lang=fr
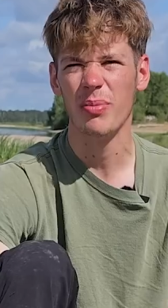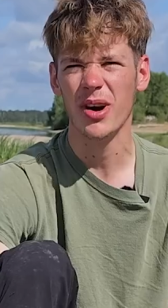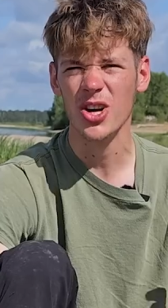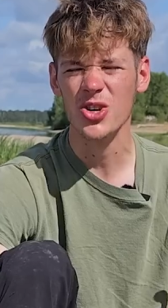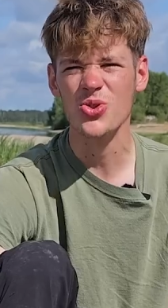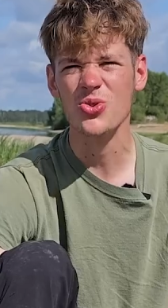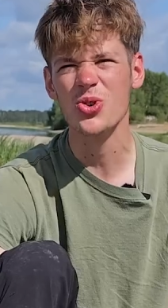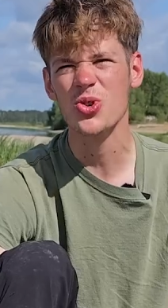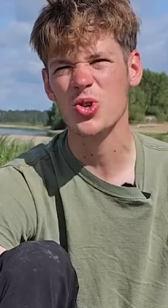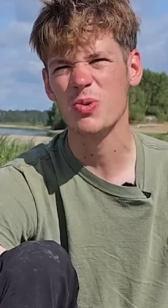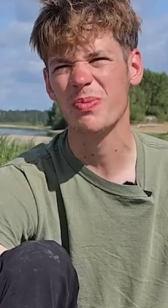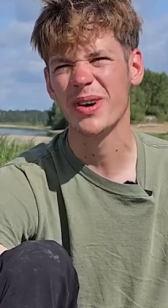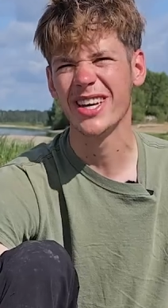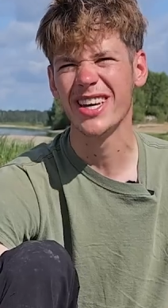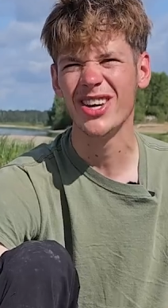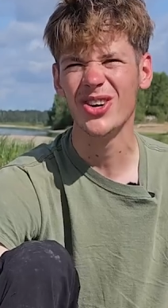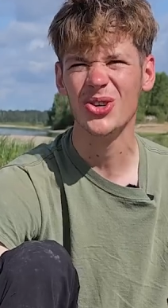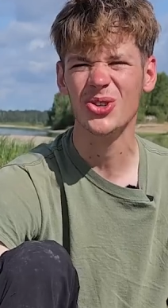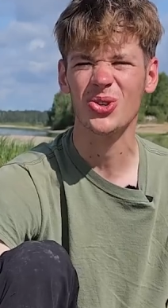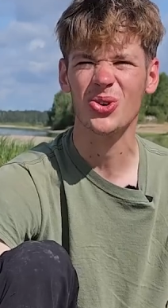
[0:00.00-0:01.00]
Par jour, je
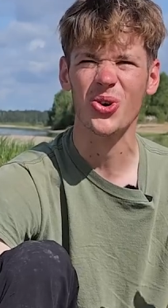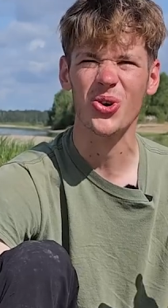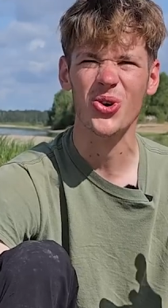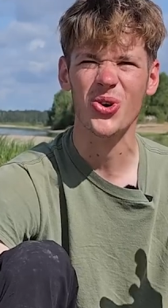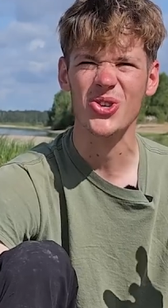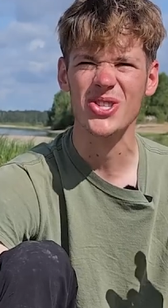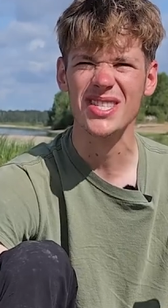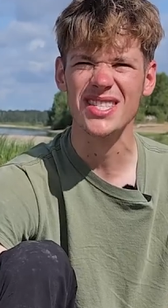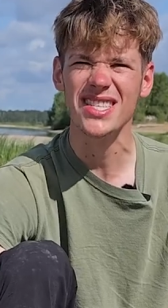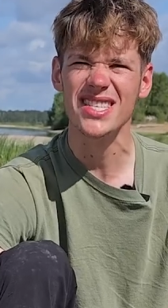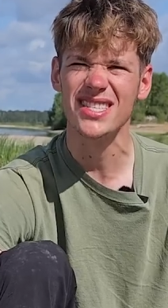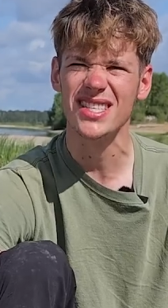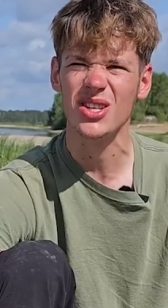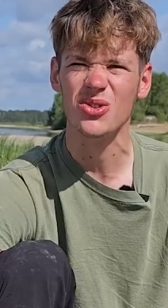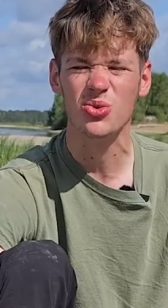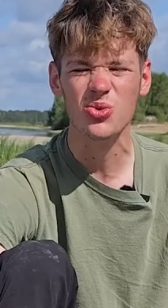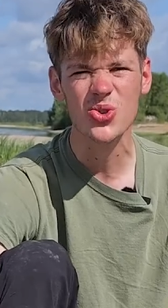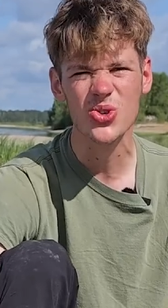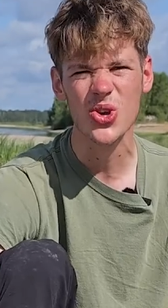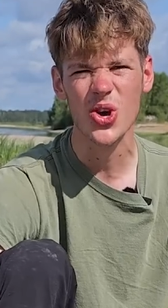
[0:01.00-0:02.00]
pagais entre 6 et
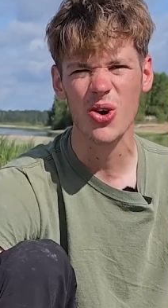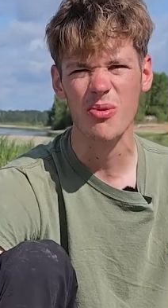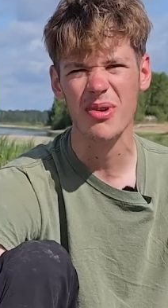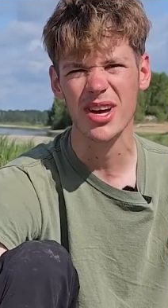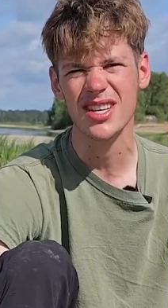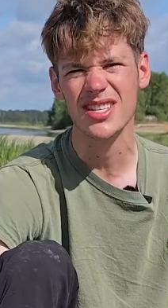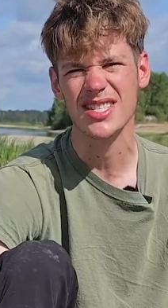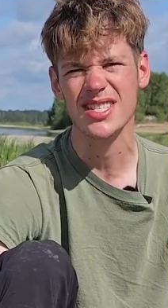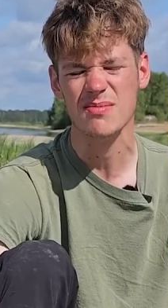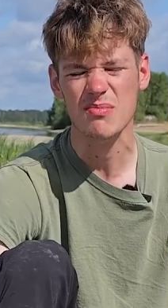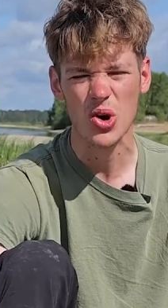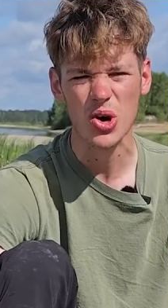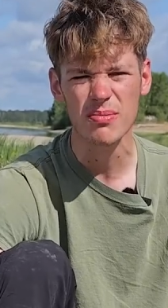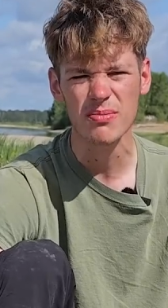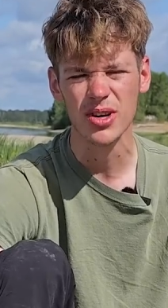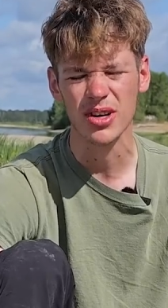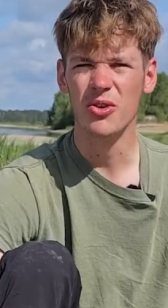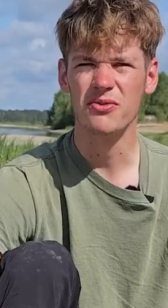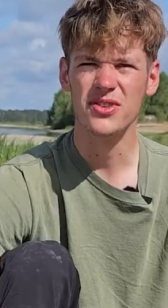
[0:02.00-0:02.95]
12 heures maximum.